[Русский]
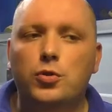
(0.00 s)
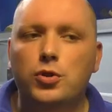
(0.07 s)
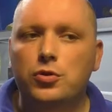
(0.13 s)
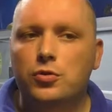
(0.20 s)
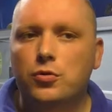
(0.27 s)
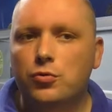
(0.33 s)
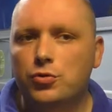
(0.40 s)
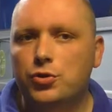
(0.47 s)
У
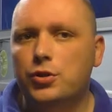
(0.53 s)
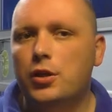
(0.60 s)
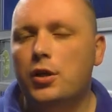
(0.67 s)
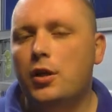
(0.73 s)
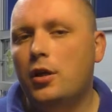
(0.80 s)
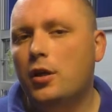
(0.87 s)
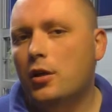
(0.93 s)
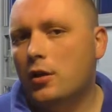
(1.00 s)
них сложная
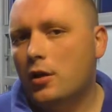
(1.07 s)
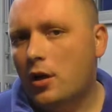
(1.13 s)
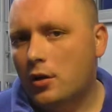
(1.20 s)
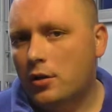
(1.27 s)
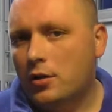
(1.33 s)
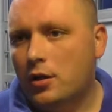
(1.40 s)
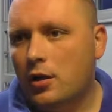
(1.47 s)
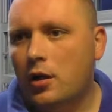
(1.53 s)

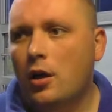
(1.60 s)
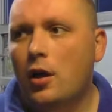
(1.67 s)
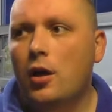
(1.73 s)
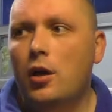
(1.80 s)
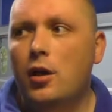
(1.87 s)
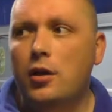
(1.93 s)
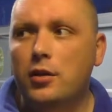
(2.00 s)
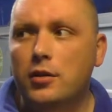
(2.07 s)
иерархия,
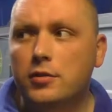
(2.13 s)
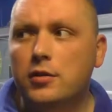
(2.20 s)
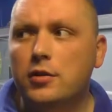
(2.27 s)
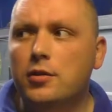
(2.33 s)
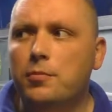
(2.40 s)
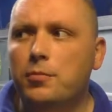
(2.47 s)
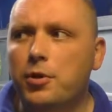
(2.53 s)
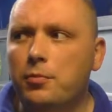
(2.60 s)
и
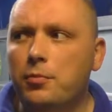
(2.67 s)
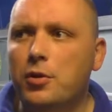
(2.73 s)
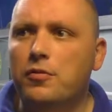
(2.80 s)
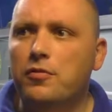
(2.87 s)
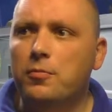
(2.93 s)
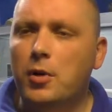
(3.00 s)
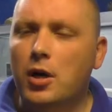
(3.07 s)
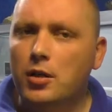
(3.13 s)
если,
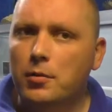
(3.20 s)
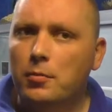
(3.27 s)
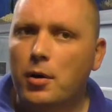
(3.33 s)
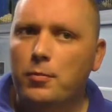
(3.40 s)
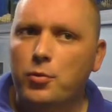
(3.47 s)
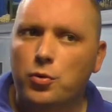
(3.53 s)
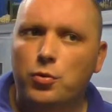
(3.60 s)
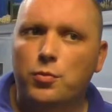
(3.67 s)
например, в малом
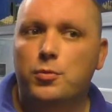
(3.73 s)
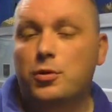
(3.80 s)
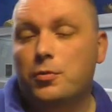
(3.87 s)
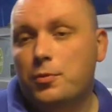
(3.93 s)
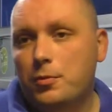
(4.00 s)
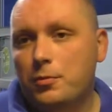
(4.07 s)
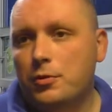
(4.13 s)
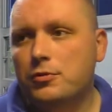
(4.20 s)
объеме,
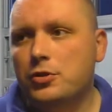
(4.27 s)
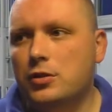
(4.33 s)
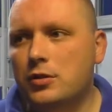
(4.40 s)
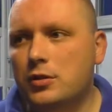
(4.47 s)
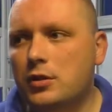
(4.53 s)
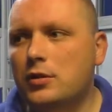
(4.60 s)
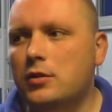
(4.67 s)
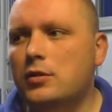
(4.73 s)
например, в
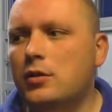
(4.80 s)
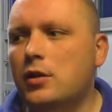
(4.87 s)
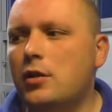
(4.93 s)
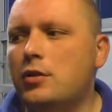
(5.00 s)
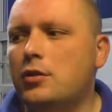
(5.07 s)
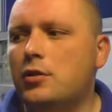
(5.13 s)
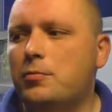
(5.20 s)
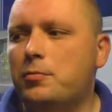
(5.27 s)
60
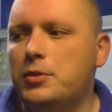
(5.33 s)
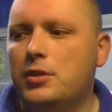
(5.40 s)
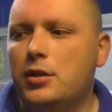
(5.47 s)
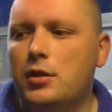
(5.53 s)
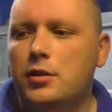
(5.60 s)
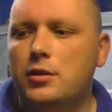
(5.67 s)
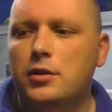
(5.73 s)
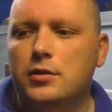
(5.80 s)
литрах
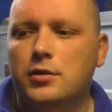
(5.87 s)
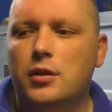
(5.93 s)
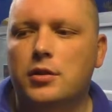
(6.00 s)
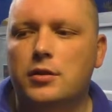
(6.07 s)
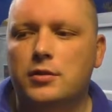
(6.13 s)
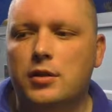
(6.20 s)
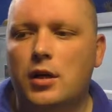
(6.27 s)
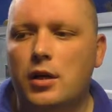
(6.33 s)
поселить
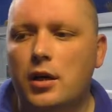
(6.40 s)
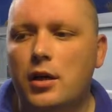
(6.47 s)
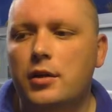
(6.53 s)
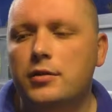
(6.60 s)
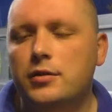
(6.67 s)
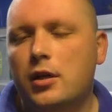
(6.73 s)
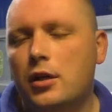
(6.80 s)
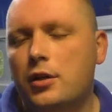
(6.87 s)
несколько
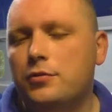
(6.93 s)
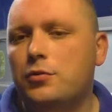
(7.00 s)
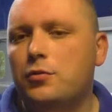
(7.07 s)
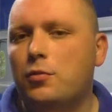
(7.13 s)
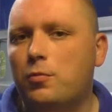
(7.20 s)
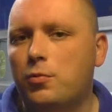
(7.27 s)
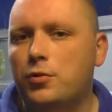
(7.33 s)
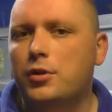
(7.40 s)
скалярий, скорее
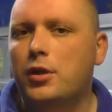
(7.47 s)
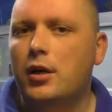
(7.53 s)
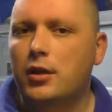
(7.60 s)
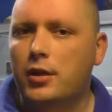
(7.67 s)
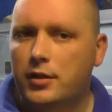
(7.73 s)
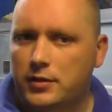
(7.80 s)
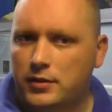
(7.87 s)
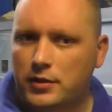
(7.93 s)
всего, будет
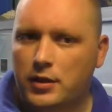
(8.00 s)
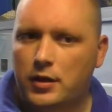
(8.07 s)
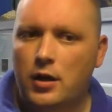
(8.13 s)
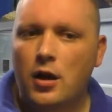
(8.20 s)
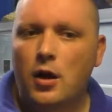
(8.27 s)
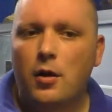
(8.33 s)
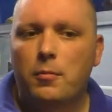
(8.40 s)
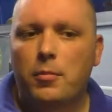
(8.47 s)
агрессия.
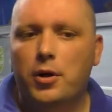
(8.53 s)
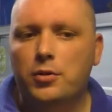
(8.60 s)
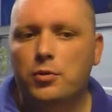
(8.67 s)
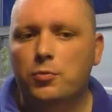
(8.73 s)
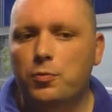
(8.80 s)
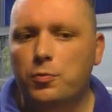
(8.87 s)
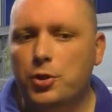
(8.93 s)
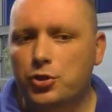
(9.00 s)

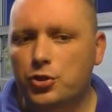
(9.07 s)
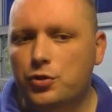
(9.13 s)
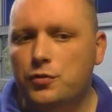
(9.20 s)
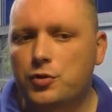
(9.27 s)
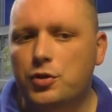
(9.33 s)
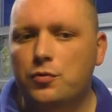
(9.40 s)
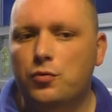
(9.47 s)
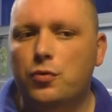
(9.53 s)
Поэтому, прежде
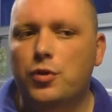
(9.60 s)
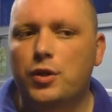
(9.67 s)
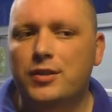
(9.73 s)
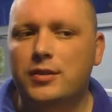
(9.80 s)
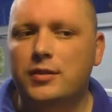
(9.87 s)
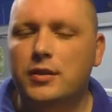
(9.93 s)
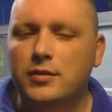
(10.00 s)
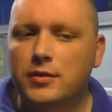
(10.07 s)
всего,
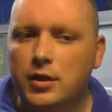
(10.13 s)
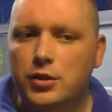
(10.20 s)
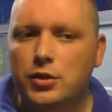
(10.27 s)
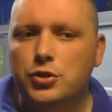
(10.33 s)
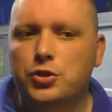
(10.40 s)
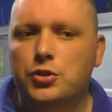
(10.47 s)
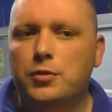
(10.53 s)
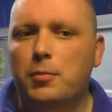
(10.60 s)
это
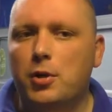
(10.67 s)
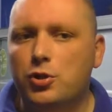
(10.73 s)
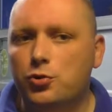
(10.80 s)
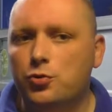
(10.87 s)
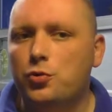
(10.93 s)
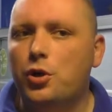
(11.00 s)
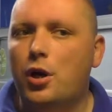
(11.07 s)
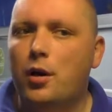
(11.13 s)
достаточно
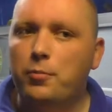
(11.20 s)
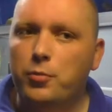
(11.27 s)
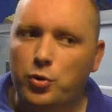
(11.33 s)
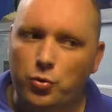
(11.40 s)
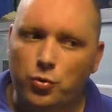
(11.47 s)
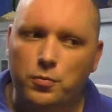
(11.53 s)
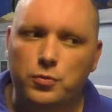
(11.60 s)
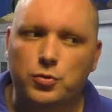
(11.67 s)
большой
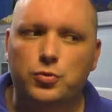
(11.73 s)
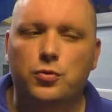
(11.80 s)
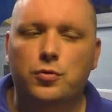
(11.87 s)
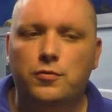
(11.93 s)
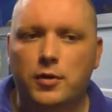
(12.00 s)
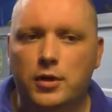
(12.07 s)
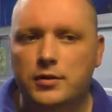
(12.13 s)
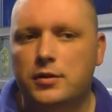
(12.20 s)
объем,
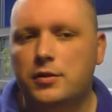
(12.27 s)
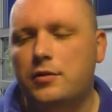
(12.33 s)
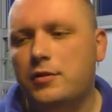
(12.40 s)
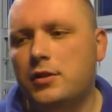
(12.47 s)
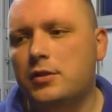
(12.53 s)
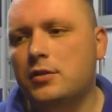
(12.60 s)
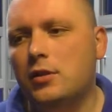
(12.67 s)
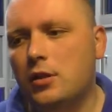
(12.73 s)

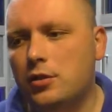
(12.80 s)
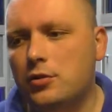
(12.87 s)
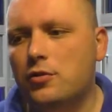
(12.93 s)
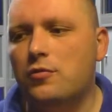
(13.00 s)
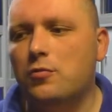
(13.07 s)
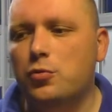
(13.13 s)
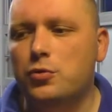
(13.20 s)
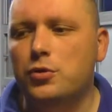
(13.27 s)
120-200
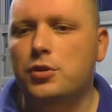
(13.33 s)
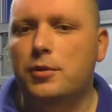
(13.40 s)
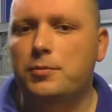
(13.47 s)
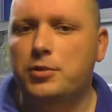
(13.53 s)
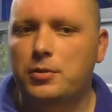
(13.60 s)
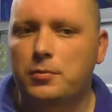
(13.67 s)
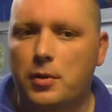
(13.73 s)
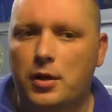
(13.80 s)
литров будет
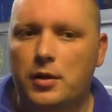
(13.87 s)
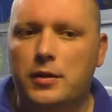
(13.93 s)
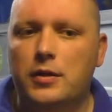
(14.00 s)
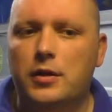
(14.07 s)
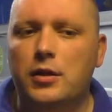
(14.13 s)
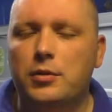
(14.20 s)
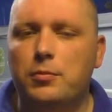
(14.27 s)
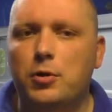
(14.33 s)
оптимально
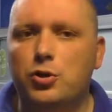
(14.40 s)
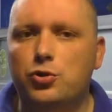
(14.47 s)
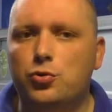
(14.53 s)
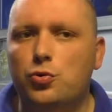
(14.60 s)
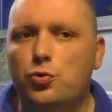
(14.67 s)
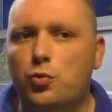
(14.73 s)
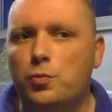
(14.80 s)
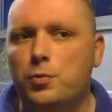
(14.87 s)
для
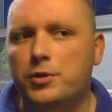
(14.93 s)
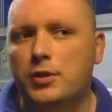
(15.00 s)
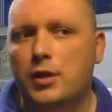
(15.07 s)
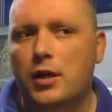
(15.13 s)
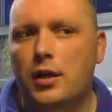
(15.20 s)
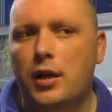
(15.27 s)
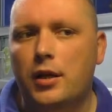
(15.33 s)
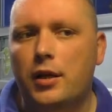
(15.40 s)
небольшой группы
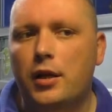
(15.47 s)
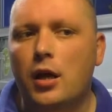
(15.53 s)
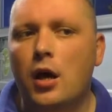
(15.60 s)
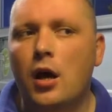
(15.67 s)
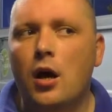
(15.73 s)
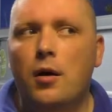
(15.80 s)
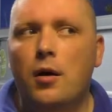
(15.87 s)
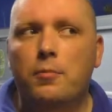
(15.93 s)
скалярий.
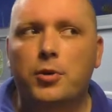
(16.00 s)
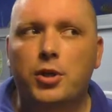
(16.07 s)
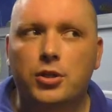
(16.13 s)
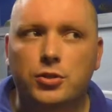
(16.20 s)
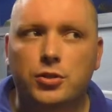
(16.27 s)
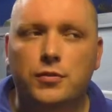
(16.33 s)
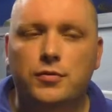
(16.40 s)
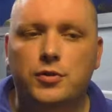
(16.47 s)

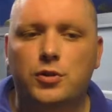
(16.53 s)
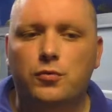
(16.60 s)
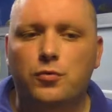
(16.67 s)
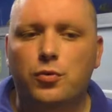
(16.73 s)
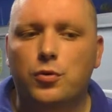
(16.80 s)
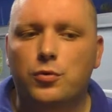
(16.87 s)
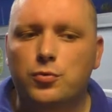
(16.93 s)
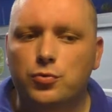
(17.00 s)
Прежде
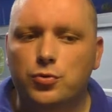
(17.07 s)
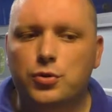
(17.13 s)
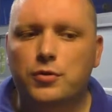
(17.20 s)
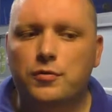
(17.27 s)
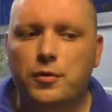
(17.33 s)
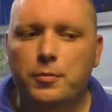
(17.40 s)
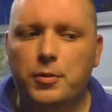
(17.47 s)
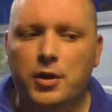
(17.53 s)
всего,
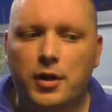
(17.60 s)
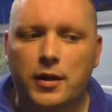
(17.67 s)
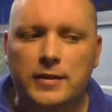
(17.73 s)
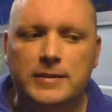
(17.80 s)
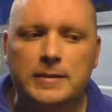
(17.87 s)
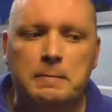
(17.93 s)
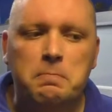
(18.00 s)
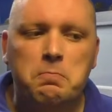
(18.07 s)
нужно
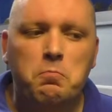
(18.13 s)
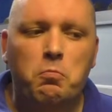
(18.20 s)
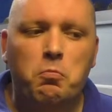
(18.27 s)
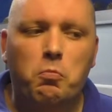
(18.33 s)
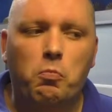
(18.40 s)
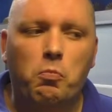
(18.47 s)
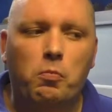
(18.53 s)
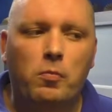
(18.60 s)
выбирать
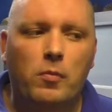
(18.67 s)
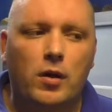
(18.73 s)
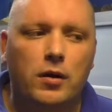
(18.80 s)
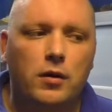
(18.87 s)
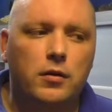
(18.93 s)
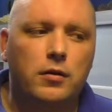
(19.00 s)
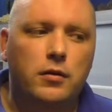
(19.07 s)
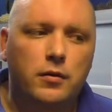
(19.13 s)

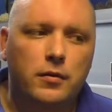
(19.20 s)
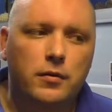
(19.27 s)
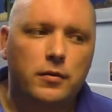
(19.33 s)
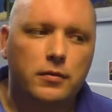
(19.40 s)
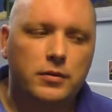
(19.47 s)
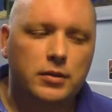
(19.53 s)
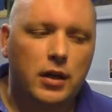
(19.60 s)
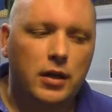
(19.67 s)

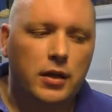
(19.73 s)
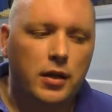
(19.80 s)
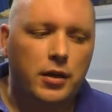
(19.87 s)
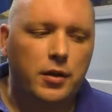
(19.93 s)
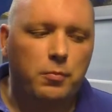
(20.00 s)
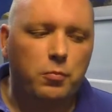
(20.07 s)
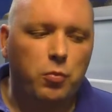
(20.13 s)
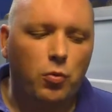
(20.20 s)
Э,
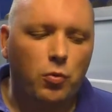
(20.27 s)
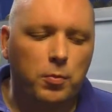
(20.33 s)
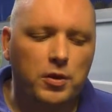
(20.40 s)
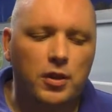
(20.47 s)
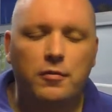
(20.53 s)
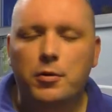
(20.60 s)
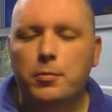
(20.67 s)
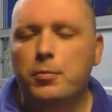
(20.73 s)
скалярий по
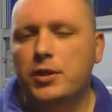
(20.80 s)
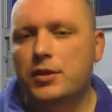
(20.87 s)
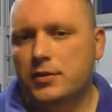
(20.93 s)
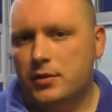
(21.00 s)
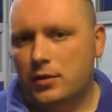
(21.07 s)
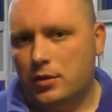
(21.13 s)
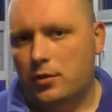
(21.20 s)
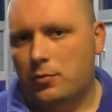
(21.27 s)
половым
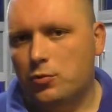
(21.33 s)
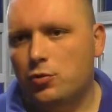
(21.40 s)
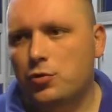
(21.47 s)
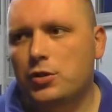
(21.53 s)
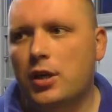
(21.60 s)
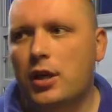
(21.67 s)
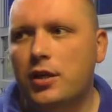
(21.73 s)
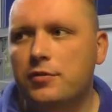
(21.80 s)
признакам. То
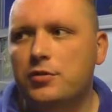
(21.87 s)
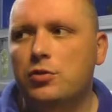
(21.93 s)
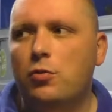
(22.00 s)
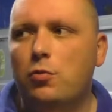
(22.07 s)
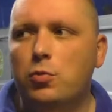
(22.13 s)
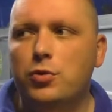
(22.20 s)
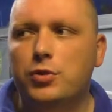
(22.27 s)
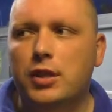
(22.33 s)
есть, скорее
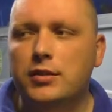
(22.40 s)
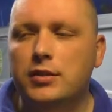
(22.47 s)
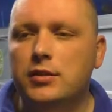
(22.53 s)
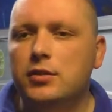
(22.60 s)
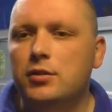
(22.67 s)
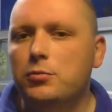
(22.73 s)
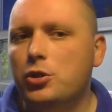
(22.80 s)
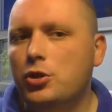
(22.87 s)
всего, будет
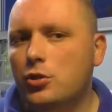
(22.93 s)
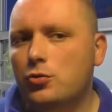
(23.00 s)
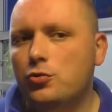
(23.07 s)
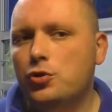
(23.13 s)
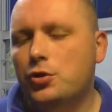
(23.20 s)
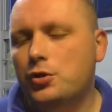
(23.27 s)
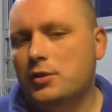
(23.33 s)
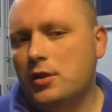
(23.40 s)
один
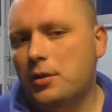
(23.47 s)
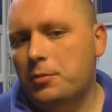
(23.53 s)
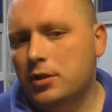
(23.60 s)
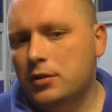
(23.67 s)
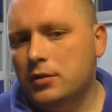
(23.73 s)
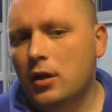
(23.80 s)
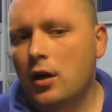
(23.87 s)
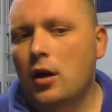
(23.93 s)
доминирующий
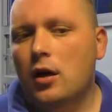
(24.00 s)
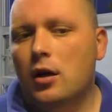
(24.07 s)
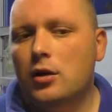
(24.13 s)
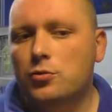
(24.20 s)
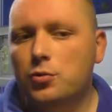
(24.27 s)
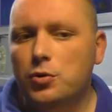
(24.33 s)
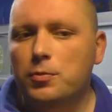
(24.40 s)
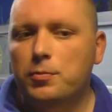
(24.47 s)
самец,
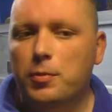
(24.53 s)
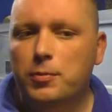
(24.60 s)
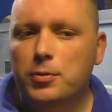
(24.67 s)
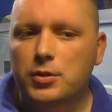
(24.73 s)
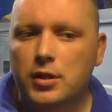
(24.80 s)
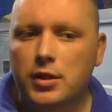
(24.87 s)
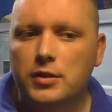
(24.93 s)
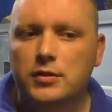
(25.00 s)
который
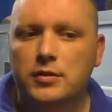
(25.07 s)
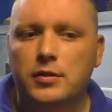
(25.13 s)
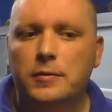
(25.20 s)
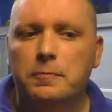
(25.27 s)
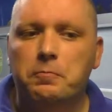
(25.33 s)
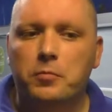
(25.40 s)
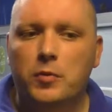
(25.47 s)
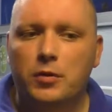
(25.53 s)

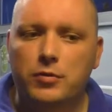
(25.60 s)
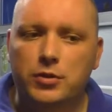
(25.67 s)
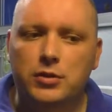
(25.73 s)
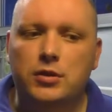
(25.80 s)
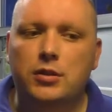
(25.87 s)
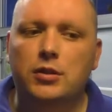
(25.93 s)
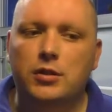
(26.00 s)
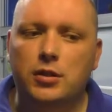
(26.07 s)
попытается
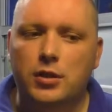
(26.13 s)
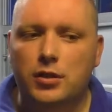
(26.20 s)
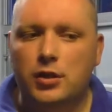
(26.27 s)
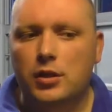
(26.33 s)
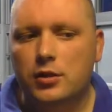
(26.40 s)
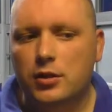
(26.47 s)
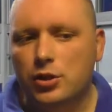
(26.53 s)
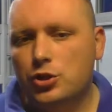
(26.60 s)
выстроить
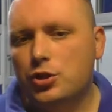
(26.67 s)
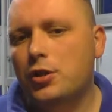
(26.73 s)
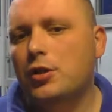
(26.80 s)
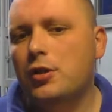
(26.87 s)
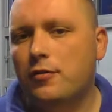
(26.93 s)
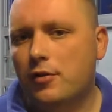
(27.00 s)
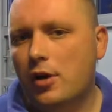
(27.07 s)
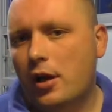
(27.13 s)
некие
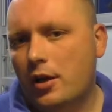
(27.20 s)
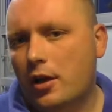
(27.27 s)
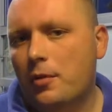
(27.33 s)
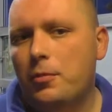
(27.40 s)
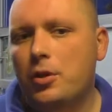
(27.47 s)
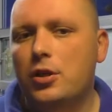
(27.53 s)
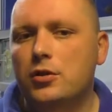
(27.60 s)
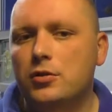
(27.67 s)
отношения в
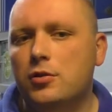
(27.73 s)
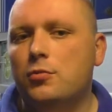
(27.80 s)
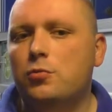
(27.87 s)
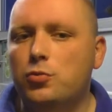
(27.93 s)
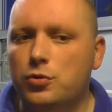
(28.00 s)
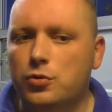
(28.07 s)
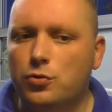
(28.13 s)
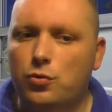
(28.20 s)
гареме. Если
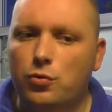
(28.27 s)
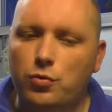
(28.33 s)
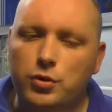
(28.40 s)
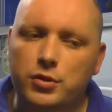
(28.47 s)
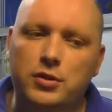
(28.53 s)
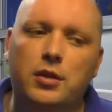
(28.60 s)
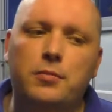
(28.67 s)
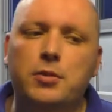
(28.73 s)
будет
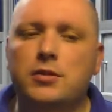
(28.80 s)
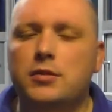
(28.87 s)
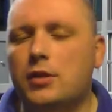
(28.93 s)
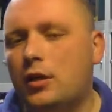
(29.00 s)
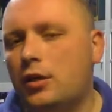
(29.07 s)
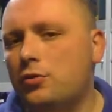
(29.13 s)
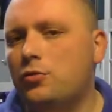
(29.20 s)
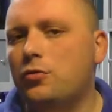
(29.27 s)
другой самец,
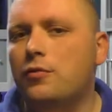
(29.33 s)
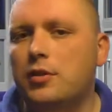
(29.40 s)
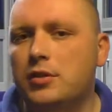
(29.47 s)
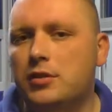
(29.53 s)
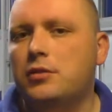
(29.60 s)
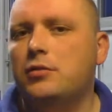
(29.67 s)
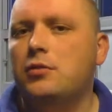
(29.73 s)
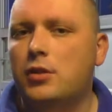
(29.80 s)
скорее всего,
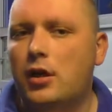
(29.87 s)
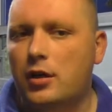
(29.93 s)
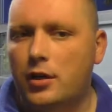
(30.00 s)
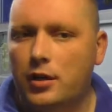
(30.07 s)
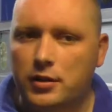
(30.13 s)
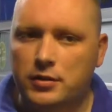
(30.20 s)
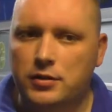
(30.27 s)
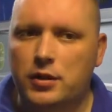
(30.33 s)
возникнет
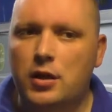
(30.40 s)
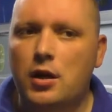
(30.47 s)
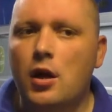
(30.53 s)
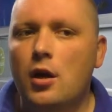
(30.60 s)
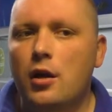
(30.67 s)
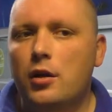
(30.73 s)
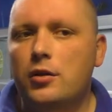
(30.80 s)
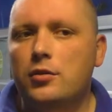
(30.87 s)
агрессия.
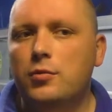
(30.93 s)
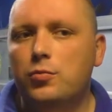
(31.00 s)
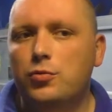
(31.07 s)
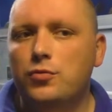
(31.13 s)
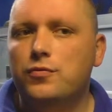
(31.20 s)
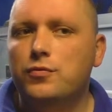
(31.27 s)
Это будет